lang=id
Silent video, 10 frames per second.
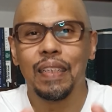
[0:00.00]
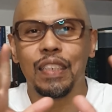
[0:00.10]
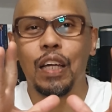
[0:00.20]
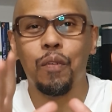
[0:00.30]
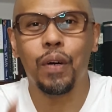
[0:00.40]

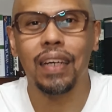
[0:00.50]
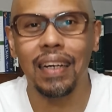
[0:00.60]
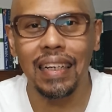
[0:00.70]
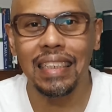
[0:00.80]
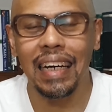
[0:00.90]
Shalom warga
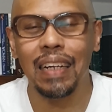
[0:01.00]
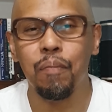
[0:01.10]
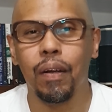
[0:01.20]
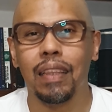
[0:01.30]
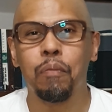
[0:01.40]

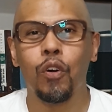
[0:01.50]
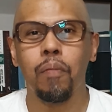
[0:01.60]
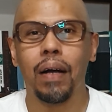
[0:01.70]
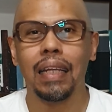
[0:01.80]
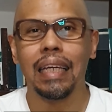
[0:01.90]
kerajaan, bertemu
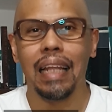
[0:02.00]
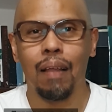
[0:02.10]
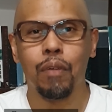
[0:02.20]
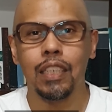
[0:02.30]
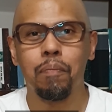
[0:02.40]
kembali
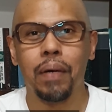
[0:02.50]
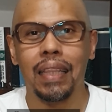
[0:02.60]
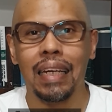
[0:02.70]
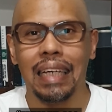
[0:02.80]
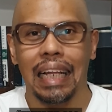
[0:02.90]
dalam
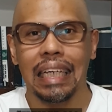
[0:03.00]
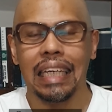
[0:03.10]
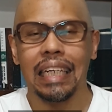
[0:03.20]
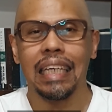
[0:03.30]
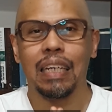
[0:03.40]
kesempatan
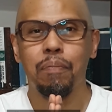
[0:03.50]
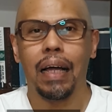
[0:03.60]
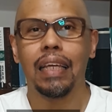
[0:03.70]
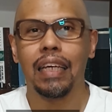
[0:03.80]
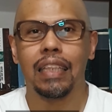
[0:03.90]
kali ini
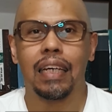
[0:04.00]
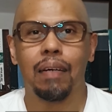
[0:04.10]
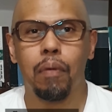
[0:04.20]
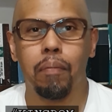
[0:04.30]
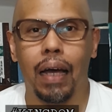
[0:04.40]
kembali
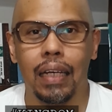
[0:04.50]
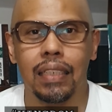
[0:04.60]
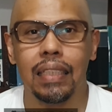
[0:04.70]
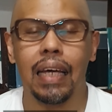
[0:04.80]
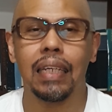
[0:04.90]
kita
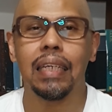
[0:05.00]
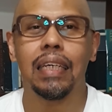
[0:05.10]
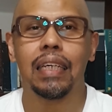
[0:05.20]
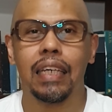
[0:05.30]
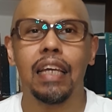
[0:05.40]
membahas
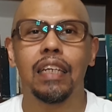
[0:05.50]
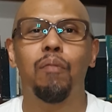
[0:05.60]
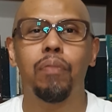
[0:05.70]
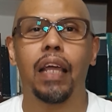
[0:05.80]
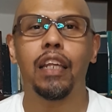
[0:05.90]
dari
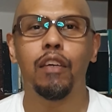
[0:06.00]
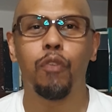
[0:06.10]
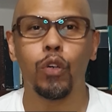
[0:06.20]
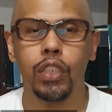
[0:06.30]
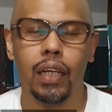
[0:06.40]
Kingdom Daily
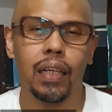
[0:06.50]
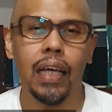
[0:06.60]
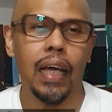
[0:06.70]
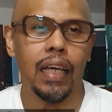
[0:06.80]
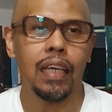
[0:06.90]
Devotion
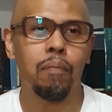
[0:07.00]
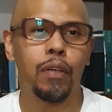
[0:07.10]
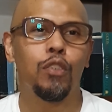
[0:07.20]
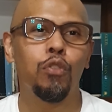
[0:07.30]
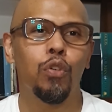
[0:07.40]
yang
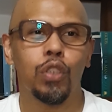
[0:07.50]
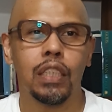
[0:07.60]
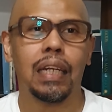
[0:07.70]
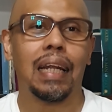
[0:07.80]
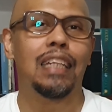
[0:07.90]
berjudul
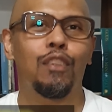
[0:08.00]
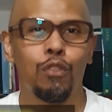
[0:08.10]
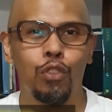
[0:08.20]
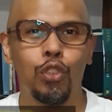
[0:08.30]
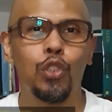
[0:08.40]

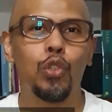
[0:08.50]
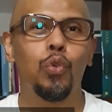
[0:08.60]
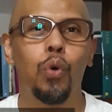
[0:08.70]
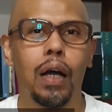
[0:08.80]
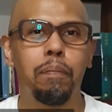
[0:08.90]
120%.
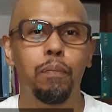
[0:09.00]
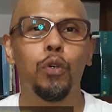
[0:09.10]
120%.